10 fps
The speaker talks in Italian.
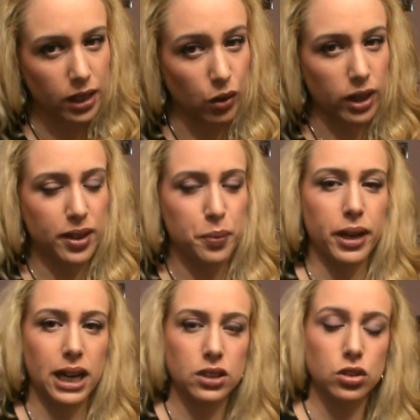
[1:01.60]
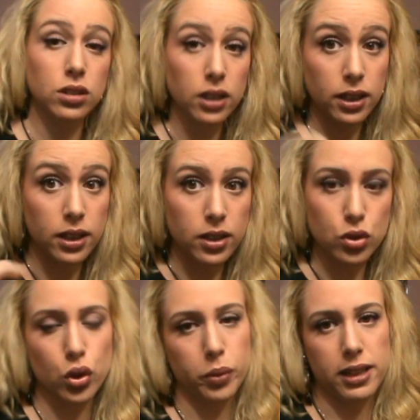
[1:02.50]
ho anche imparato,
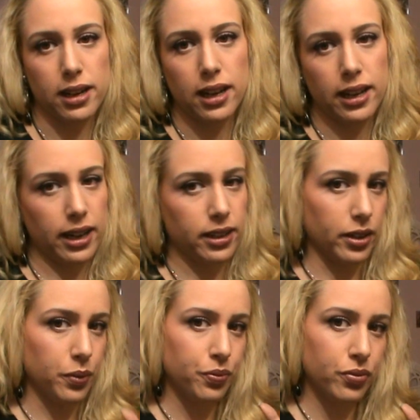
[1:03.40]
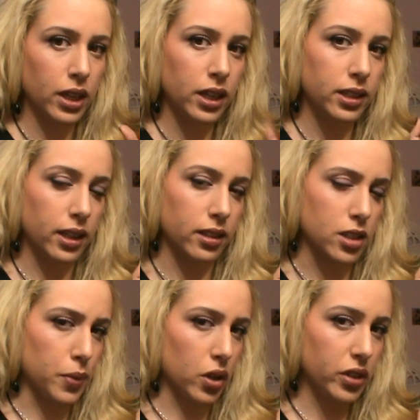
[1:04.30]
su come dare l'eyeliner. Niente,
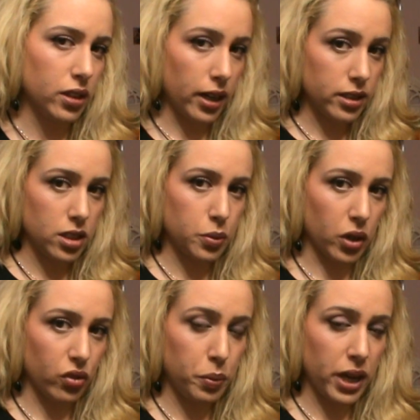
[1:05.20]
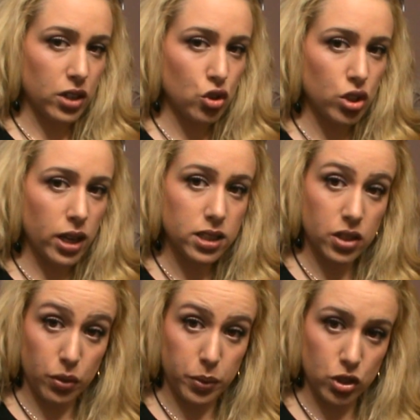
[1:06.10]
spero vi interessi, spero vi piaccia,
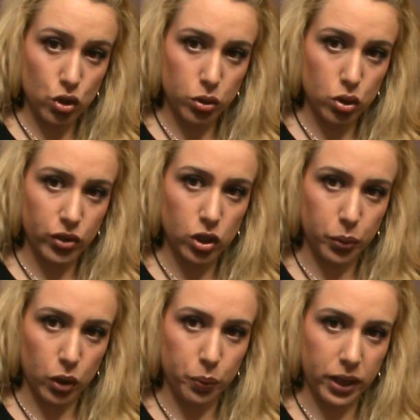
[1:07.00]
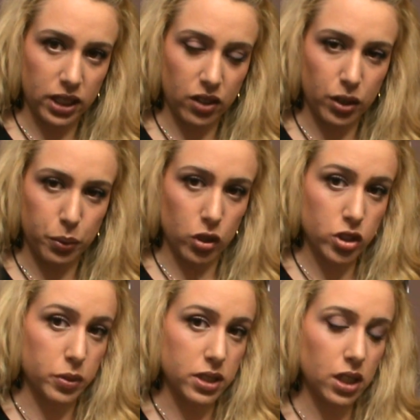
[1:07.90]
se vi piace questo video per non perdervi i
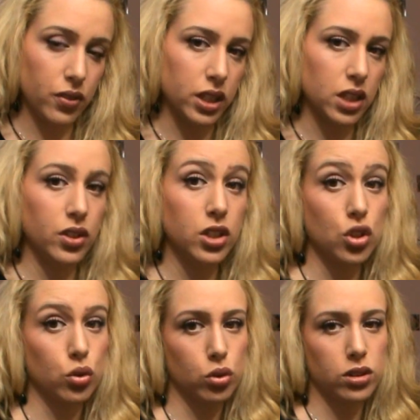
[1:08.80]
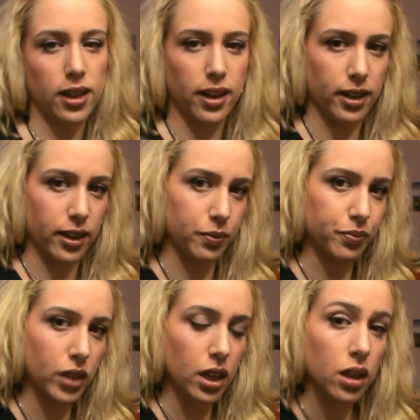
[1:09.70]
prossimi iscrivetevi, ciao a tutti da Erika.
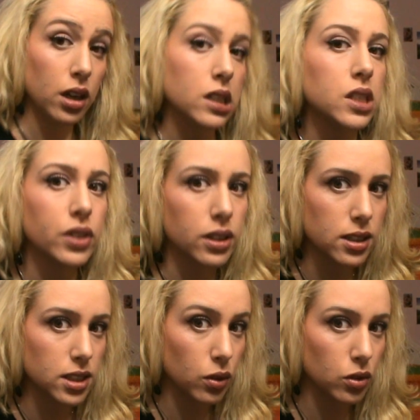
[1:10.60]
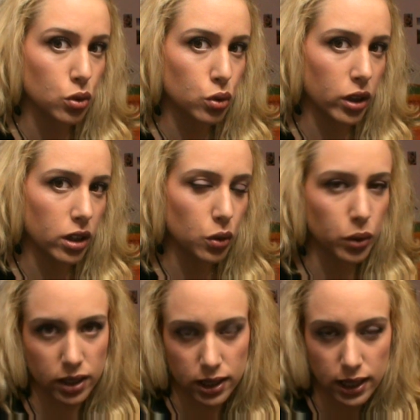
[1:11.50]
E se vi interessa il tutorial lo
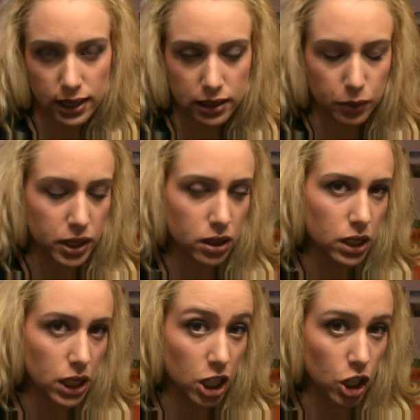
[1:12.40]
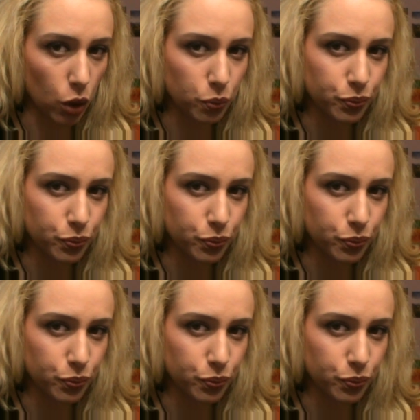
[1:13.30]
guardate, altrimenti no.